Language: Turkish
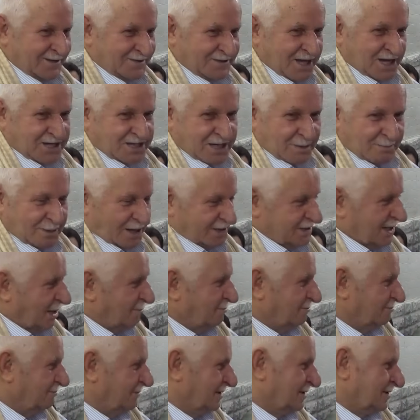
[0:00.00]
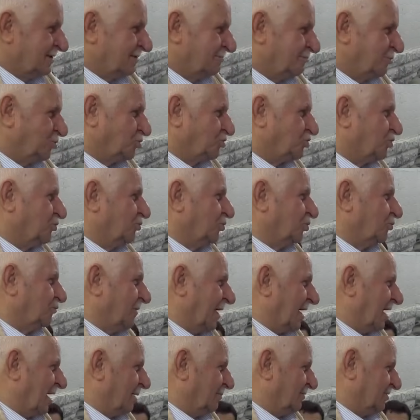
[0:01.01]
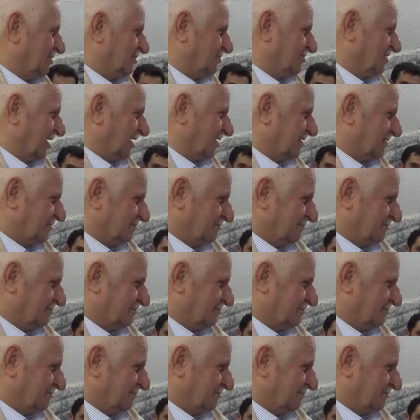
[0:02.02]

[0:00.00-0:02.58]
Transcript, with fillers: Desem adam Bisküvit var abi diyecek.